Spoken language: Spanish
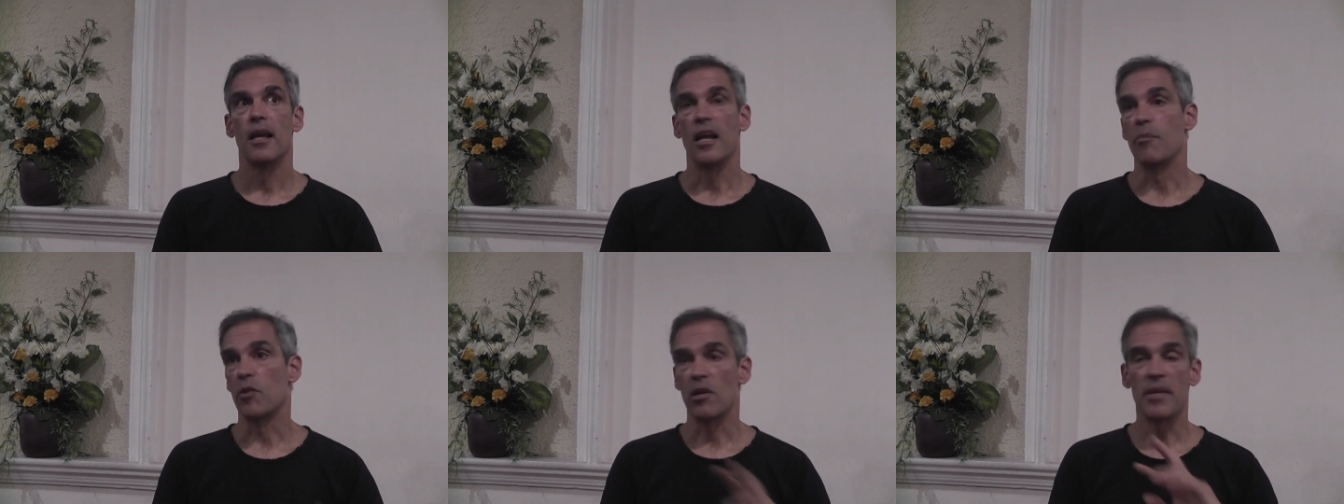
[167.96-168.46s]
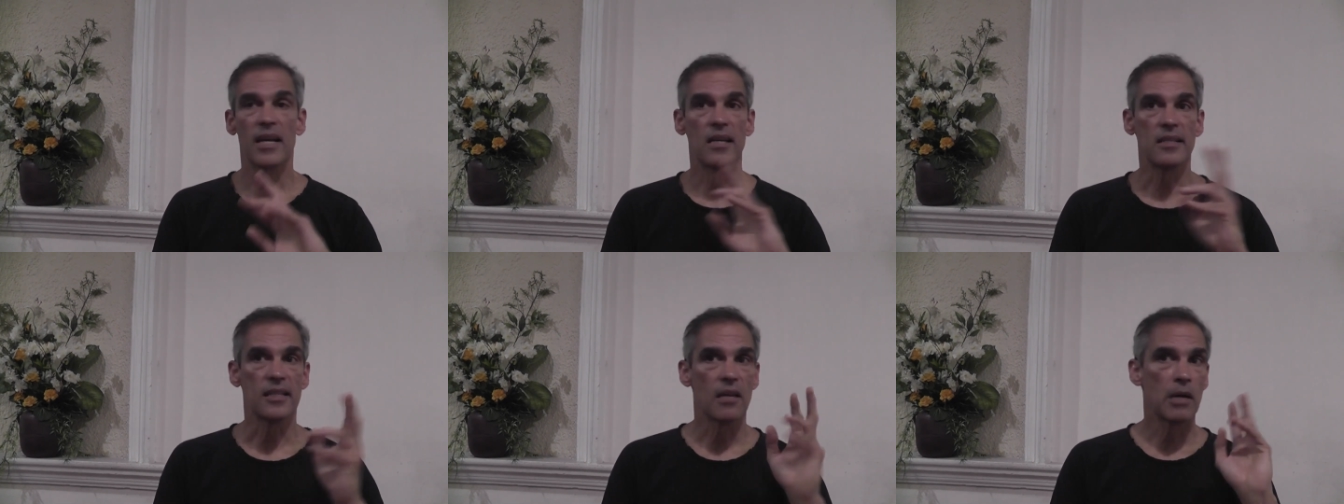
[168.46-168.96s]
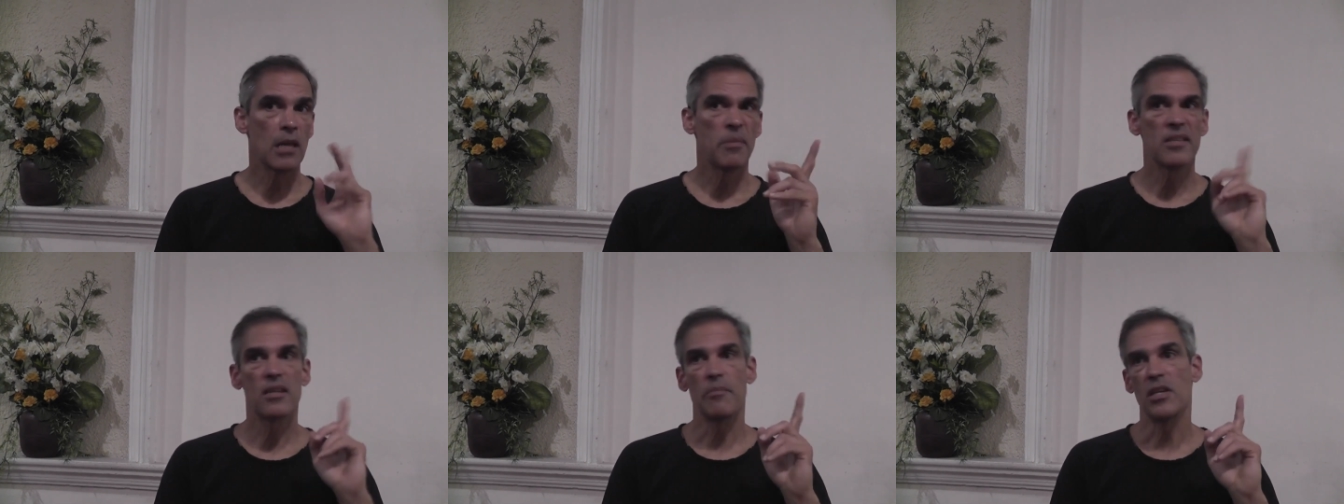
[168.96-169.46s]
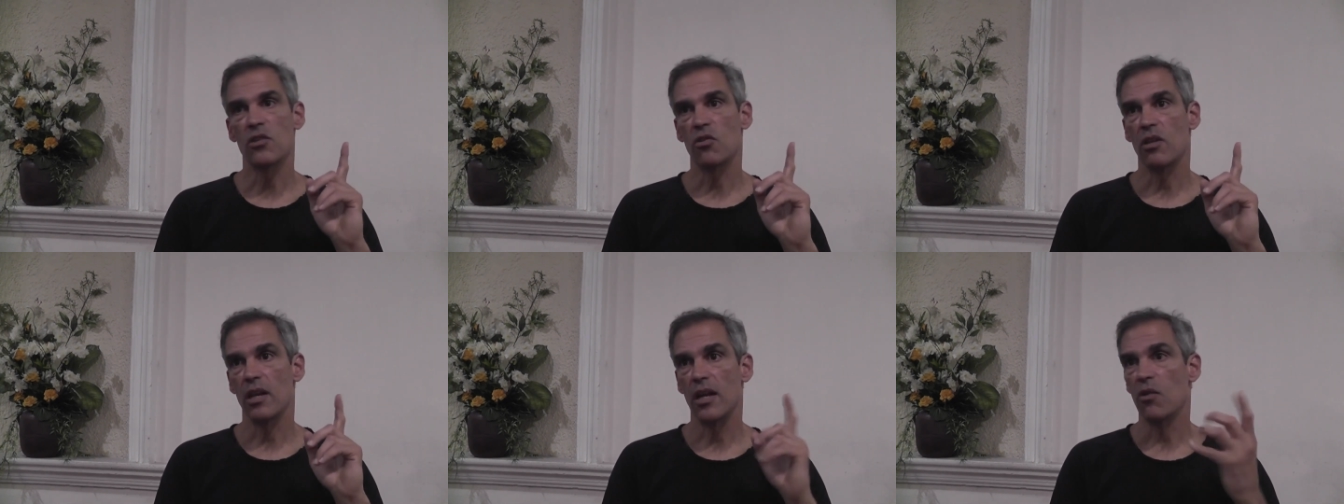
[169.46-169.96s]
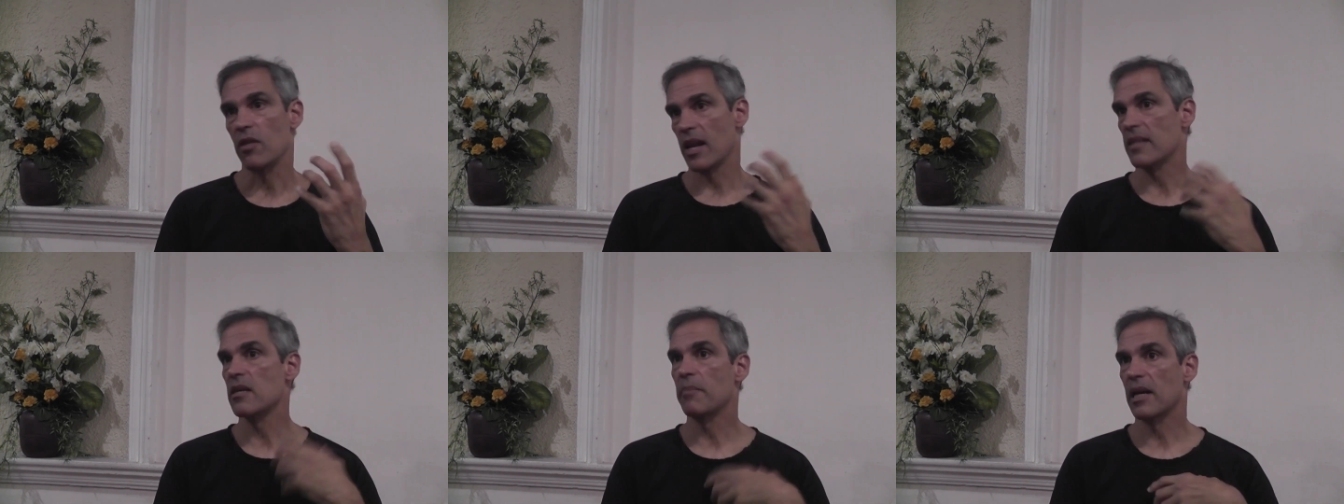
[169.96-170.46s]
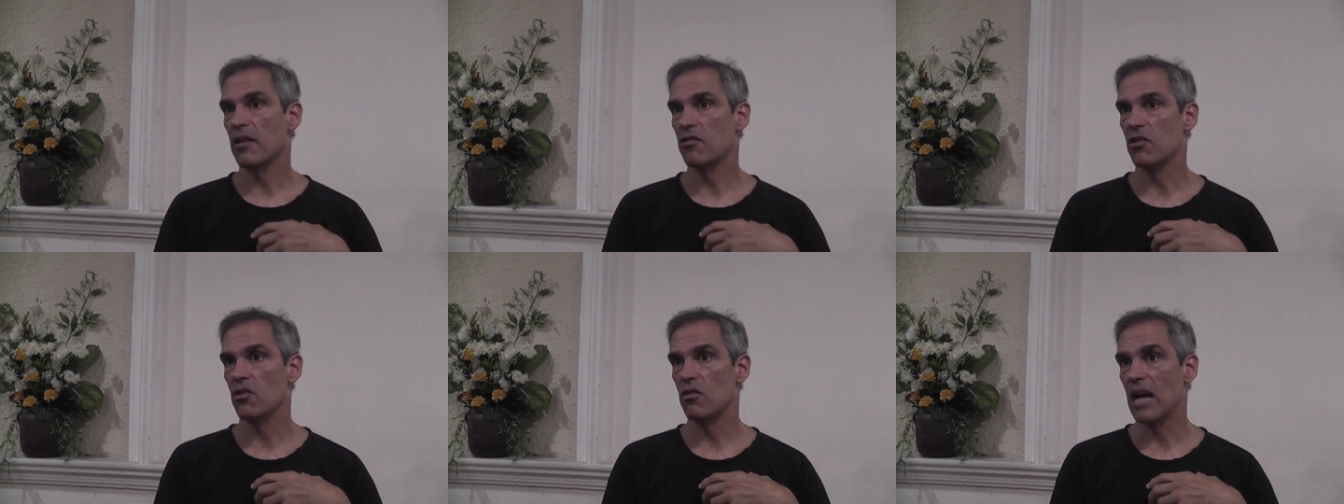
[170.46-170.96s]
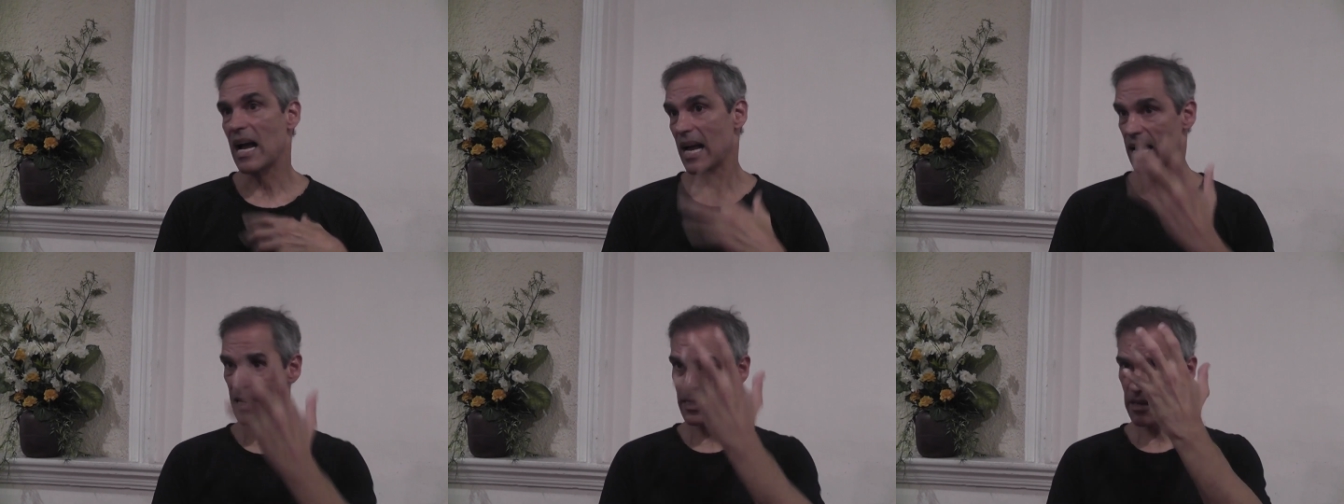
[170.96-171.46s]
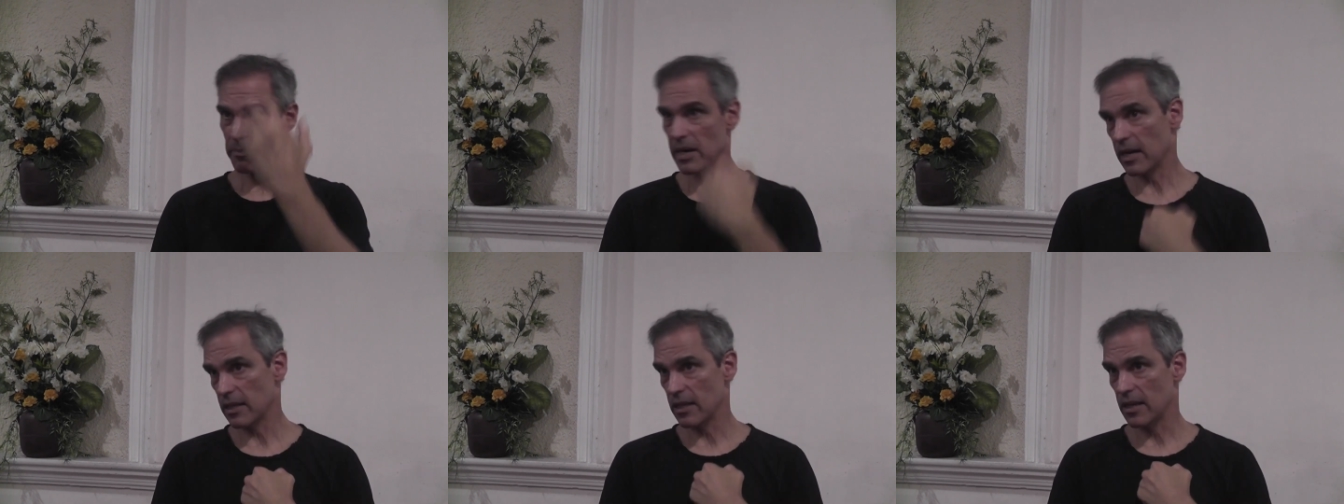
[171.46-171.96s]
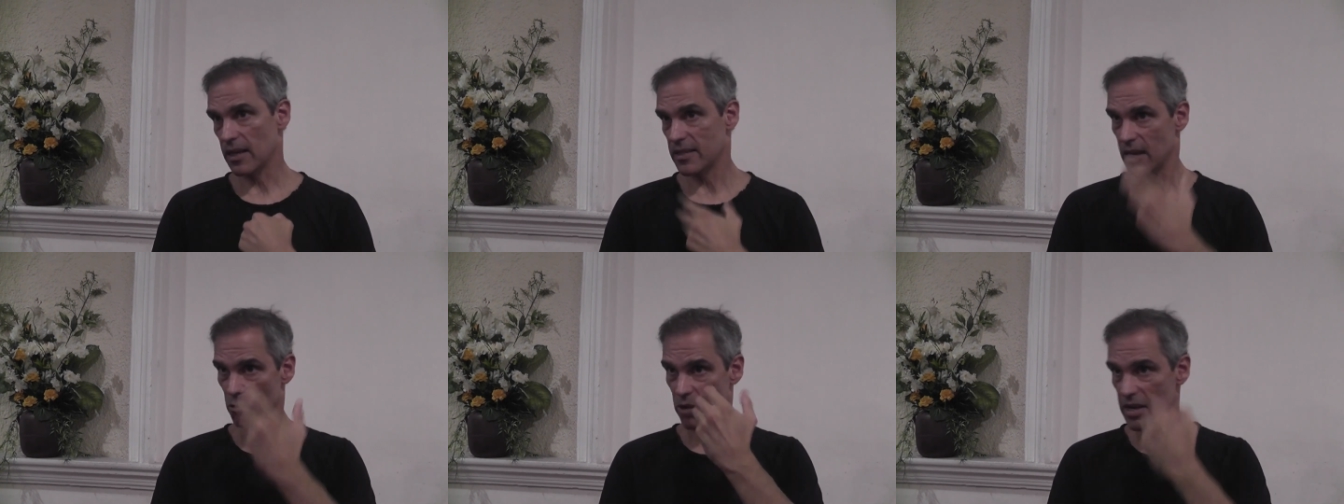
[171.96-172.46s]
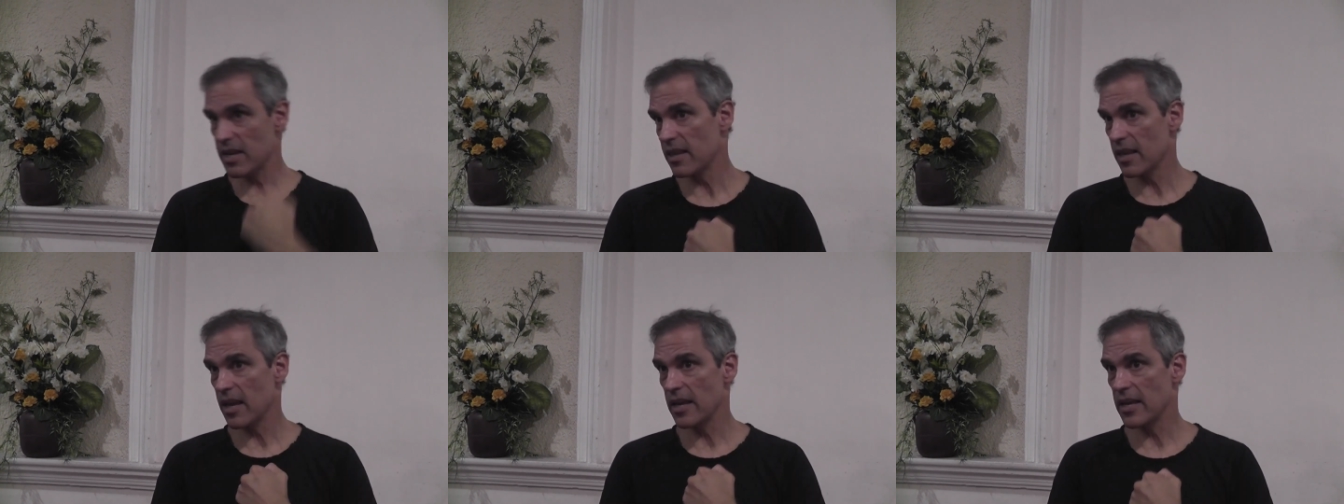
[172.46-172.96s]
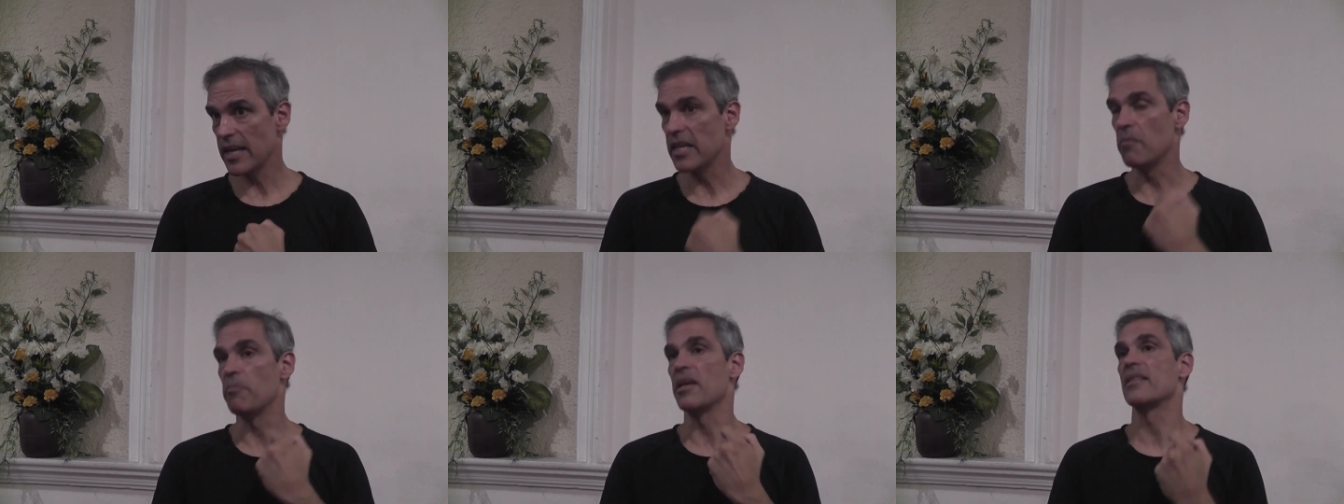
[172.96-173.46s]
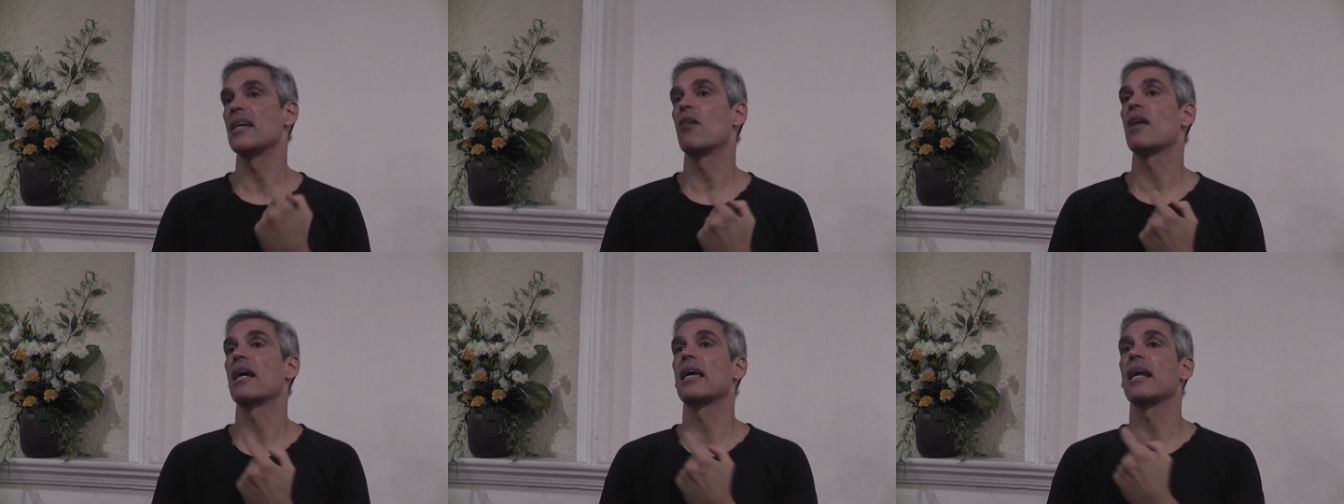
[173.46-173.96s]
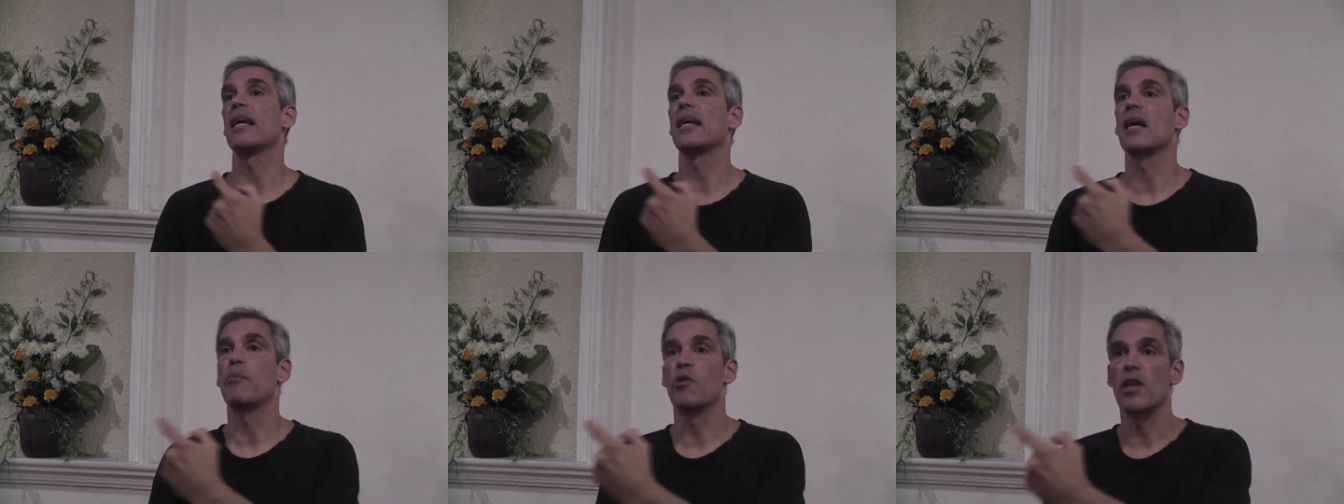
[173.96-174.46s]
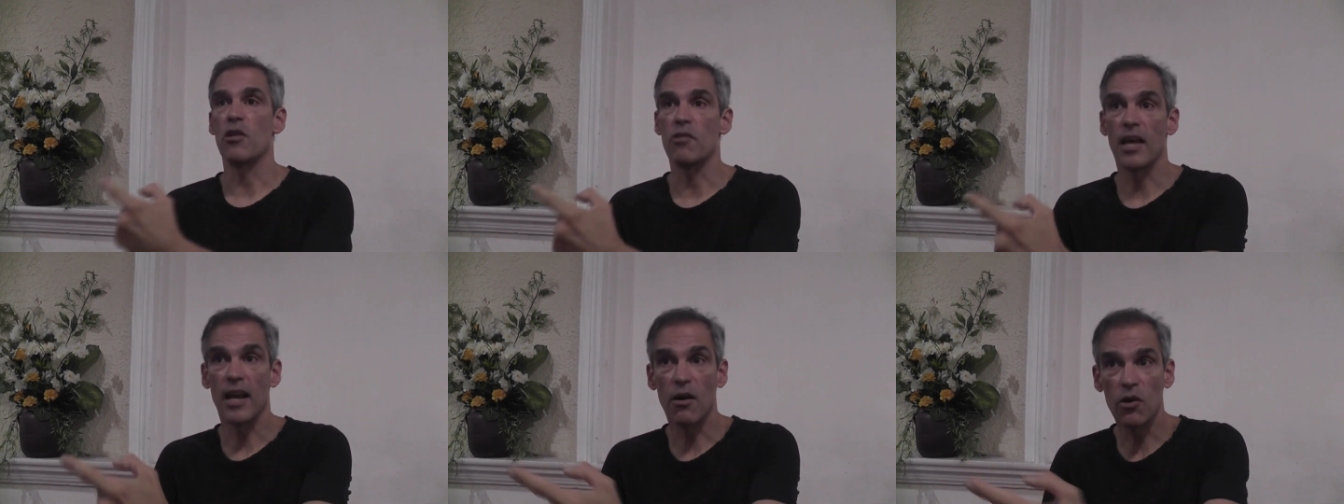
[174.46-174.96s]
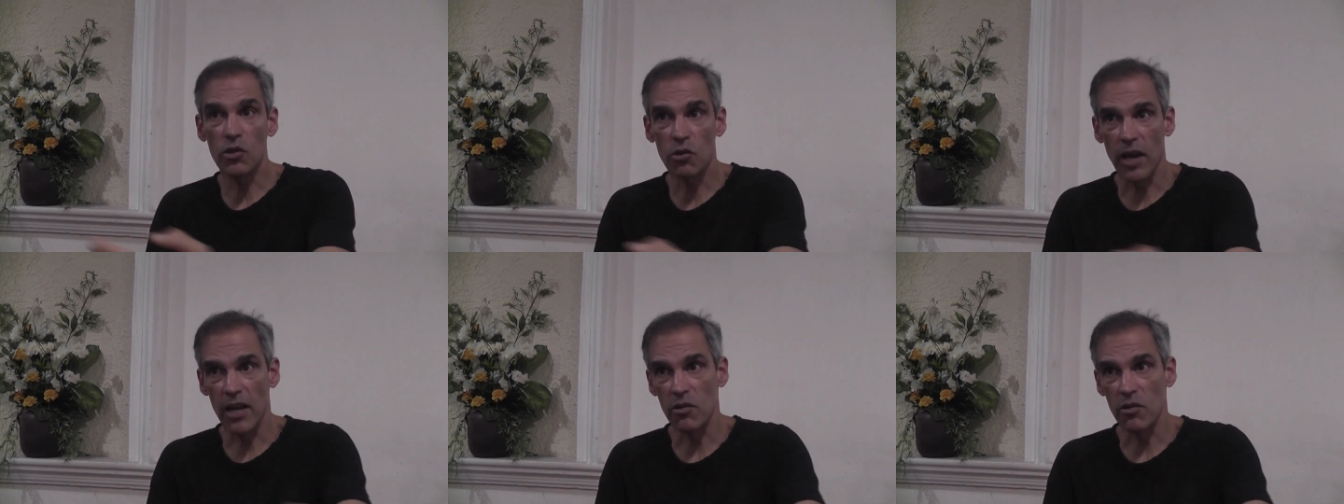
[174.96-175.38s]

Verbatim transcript: El problema es que el sistema de pensamientos del ego, de la separación, agarra esa práctica, se adueña de ella y empieza ahora a creer que puede ayudar a otros.